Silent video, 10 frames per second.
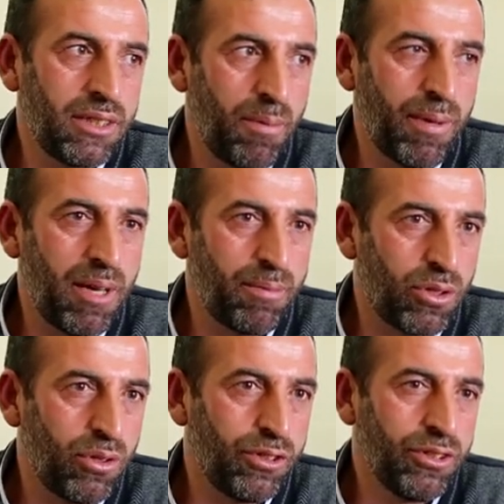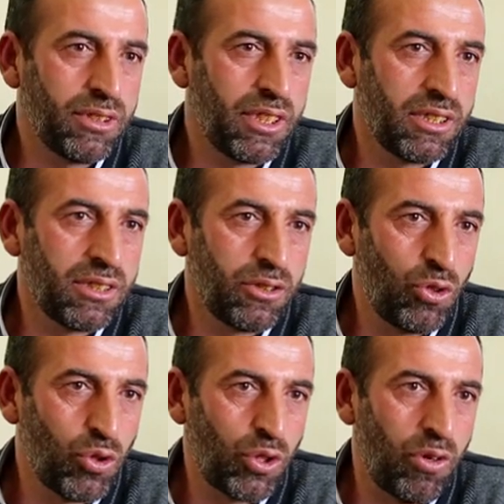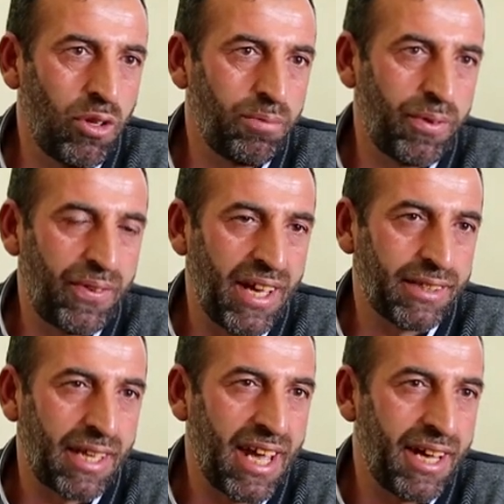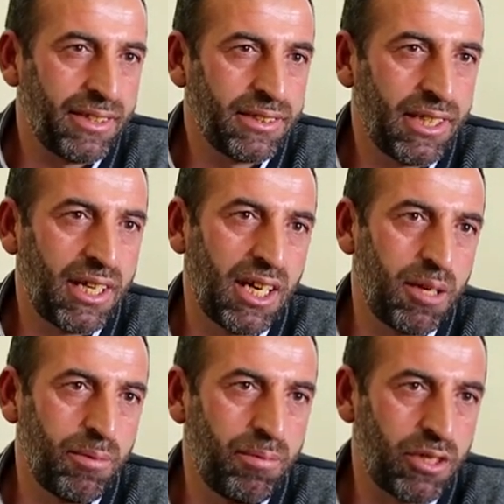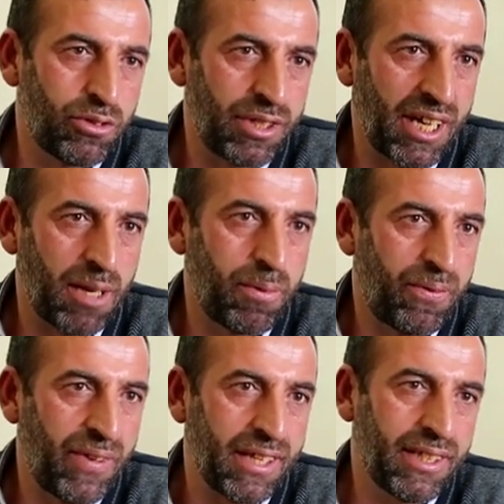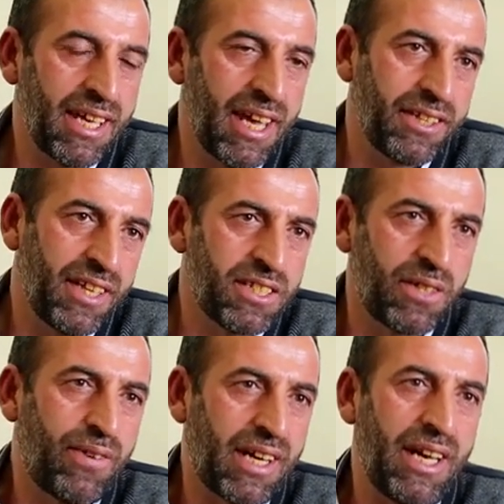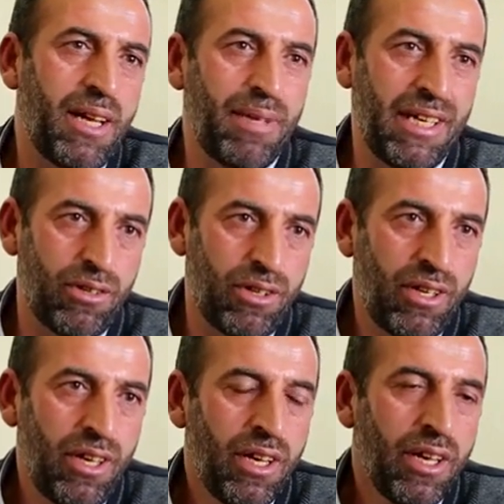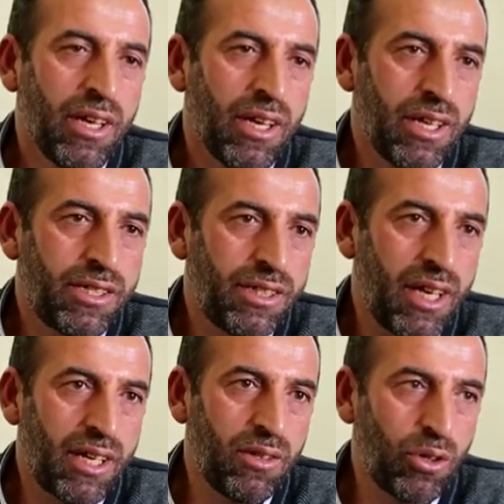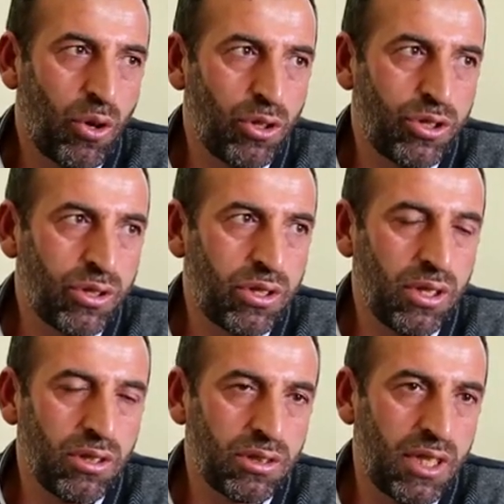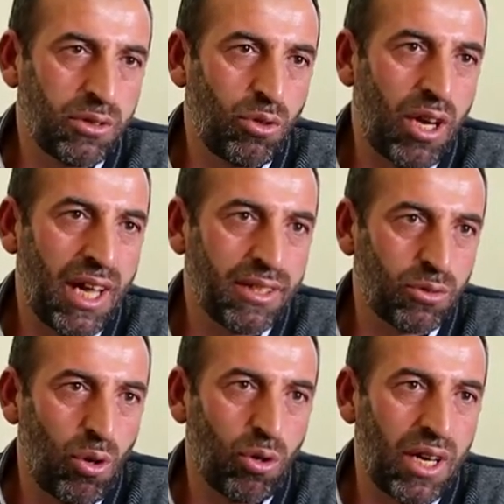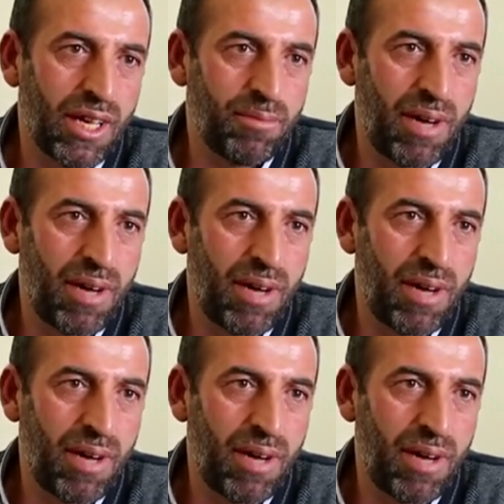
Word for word: yapılan bir kuyunun %10 bir fiyata yani 2-2500 lira gibi bir fiyata yeniden sıfırlanabiliyor. İçindeki o göçükten dolayı dolguların